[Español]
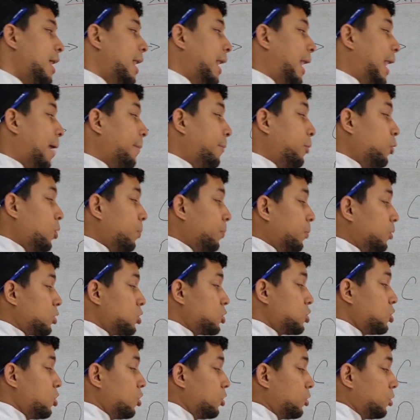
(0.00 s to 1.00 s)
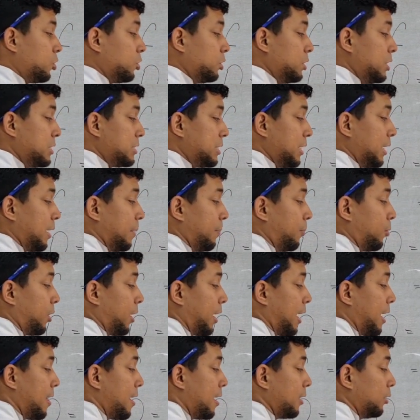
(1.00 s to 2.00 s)
La proporción nos dice que
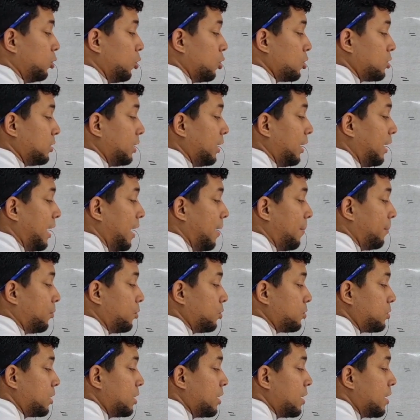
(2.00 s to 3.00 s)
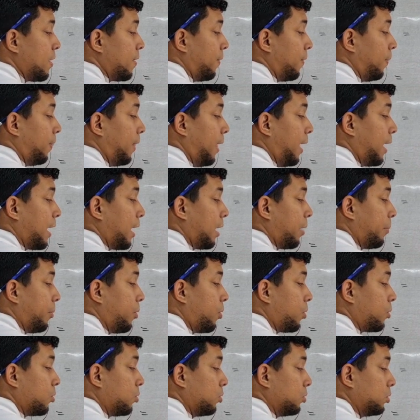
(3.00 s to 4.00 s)
por cada 12 gramos de
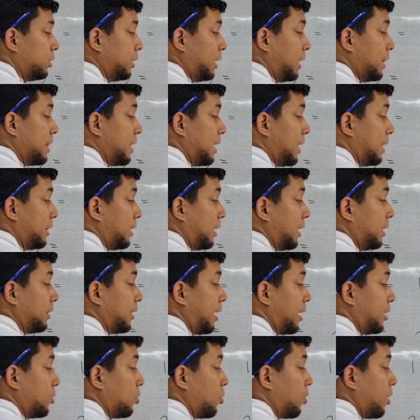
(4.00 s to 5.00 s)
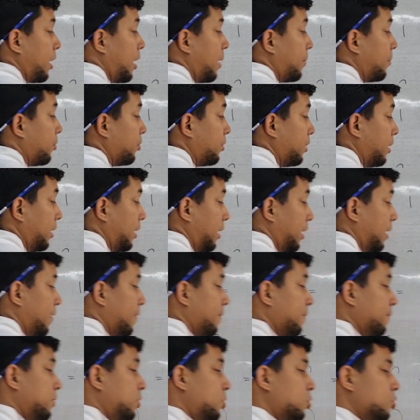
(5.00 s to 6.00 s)
carbono tendré 32 gramos de
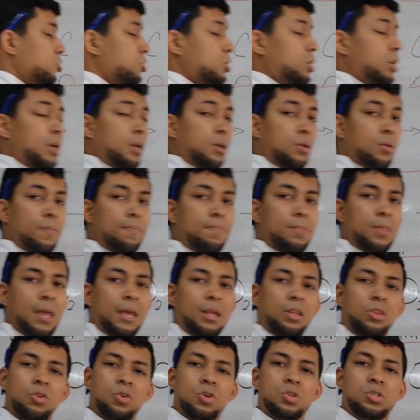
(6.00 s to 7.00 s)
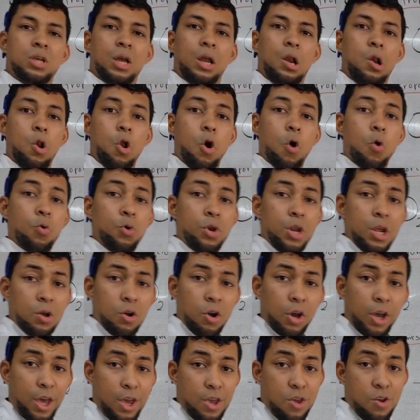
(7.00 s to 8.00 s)
qué? De oxígeno. Entonces, lo
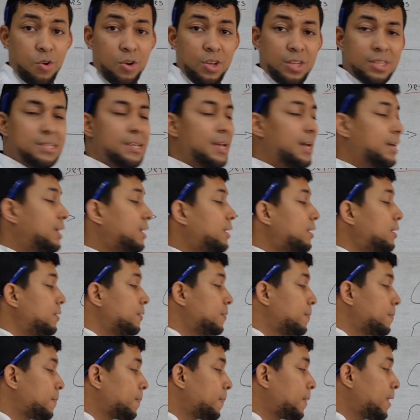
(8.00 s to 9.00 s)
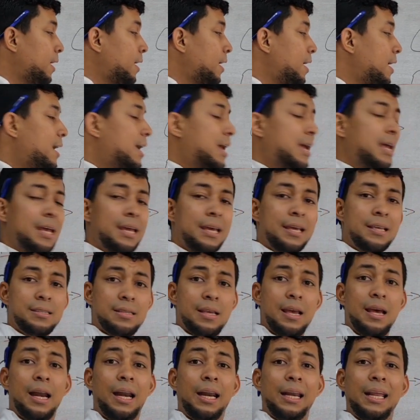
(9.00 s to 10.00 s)
único que yo hice aquí
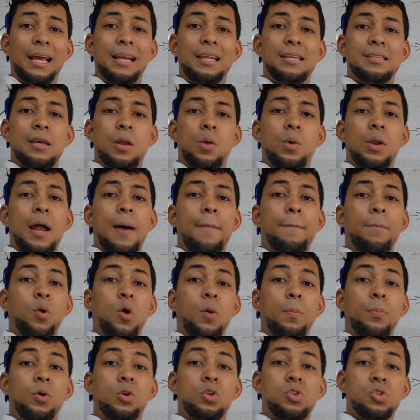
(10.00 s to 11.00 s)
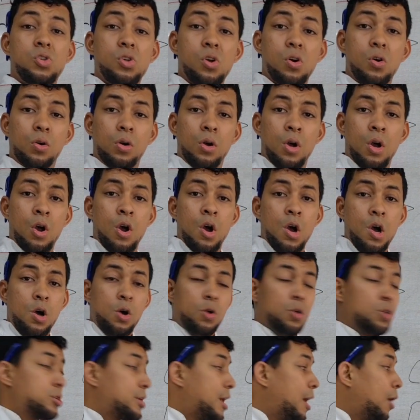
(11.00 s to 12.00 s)
es realizar una proporción,
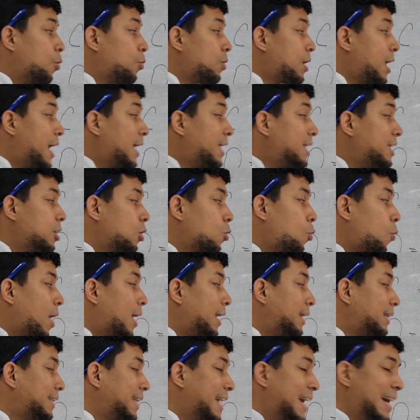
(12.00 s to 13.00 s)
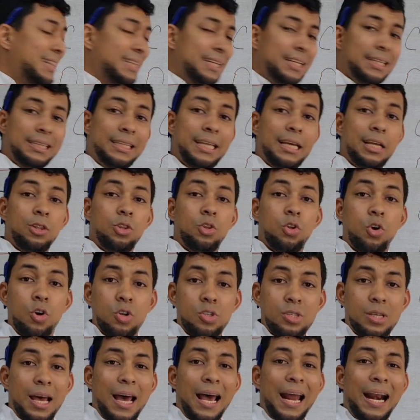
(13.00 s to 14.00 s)
o sea, una igualdad de
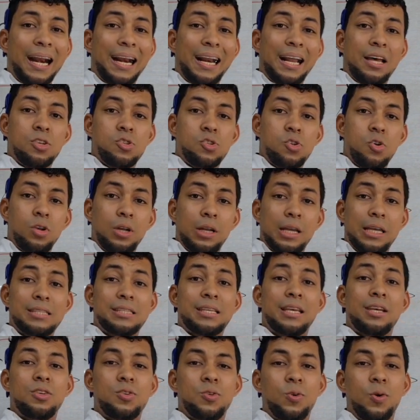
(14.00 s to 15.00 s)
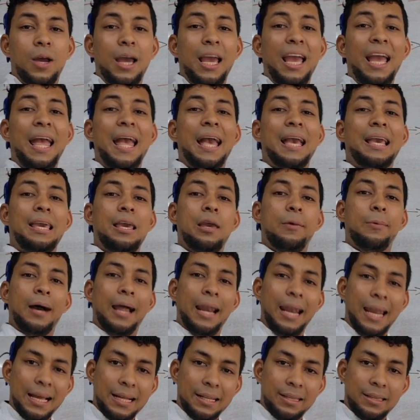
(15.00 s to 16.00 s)
dos razones que son
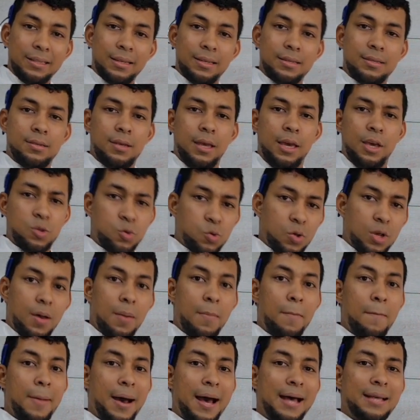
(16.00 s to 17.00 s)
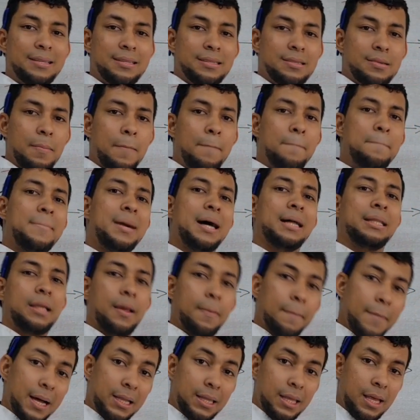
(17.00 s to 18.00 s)
equivalentes. Eso es más
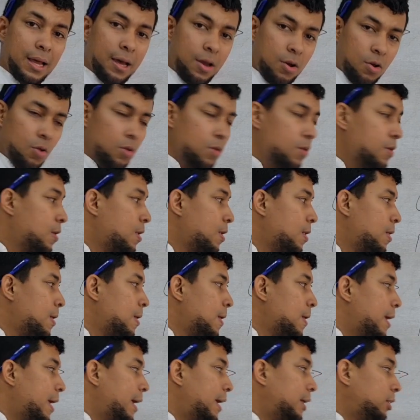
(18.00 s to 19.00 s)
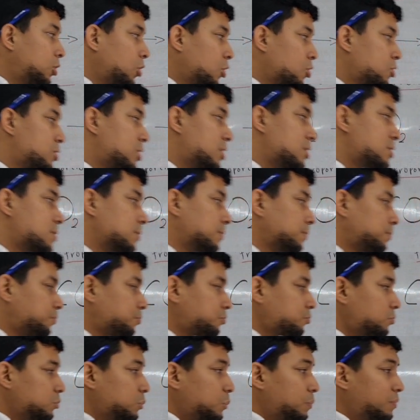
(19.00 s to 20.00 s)
matemática, ¿no? Entonces,
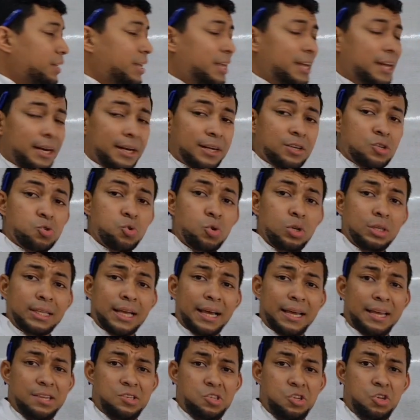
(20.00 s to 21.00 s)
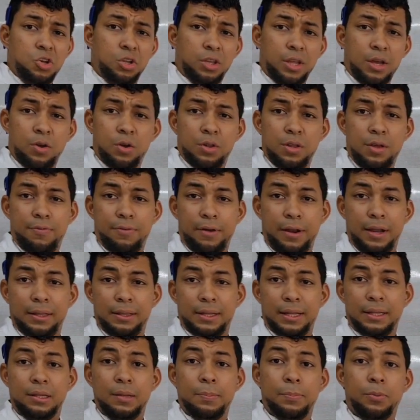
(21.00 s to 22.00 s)
resulta que si yo tengo
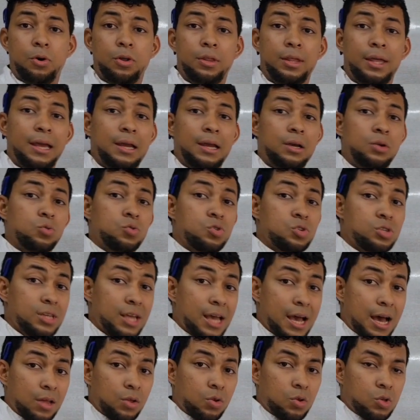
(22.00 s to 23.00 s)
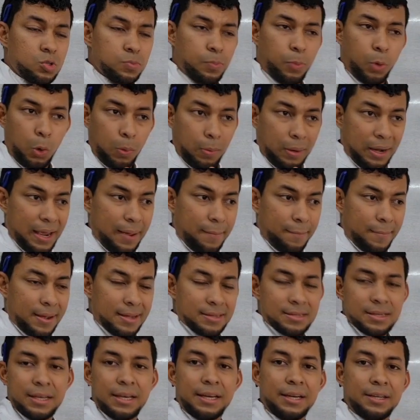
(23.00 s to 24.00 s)
diferentes tipos de enunciados,
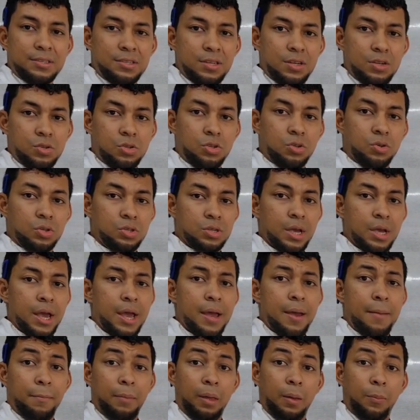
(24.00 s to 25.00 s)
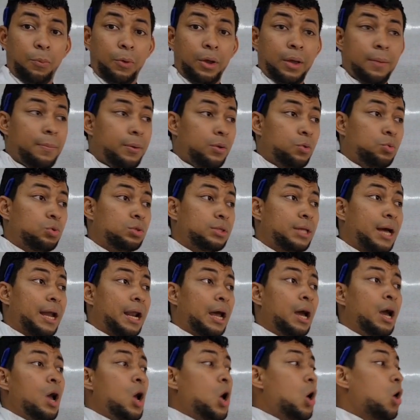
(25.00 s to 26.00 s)
problemas, ejercicios, me pueden
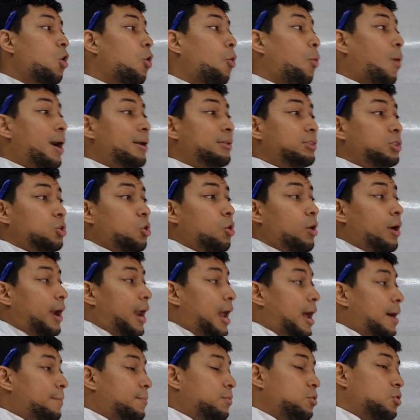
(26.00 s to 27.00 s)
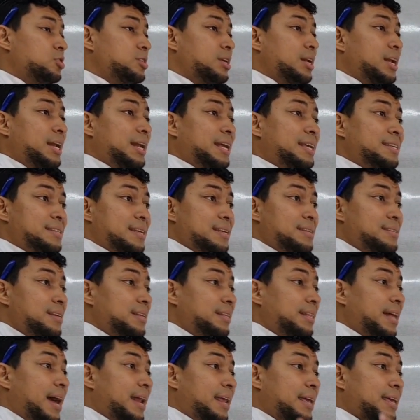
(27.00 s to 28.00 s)
preguntar cuántos gramos
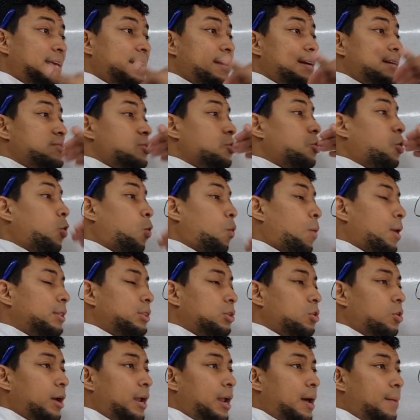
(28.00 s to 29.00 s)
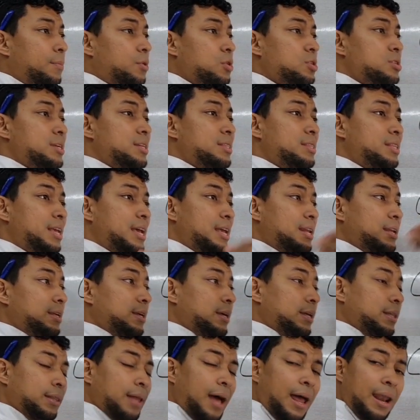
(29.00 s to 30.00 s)
necesitarías o cuántos gramos se tiene
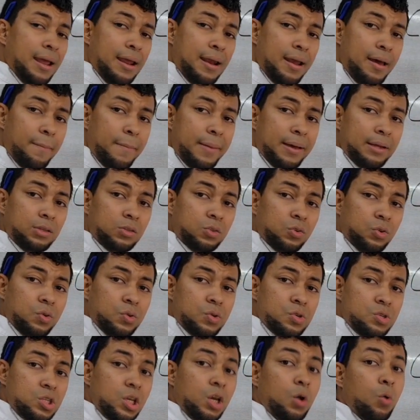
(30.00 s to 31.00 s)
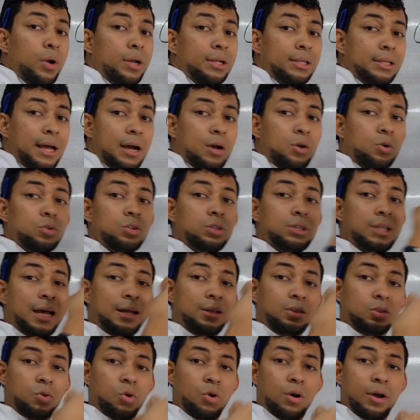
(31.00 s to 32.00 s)
de tal elemento si cuentas con
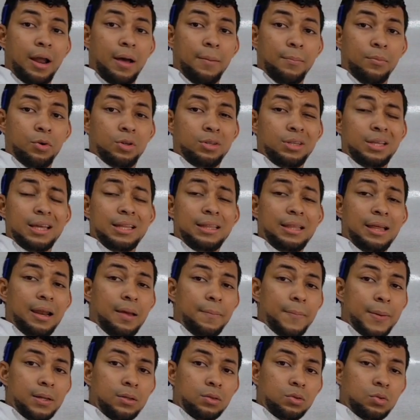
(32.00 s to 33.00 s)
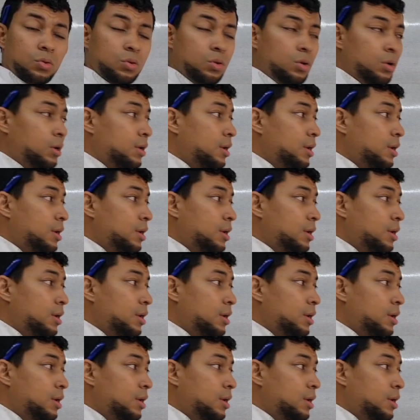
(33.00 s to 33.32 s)
tantos gramos de este elemento.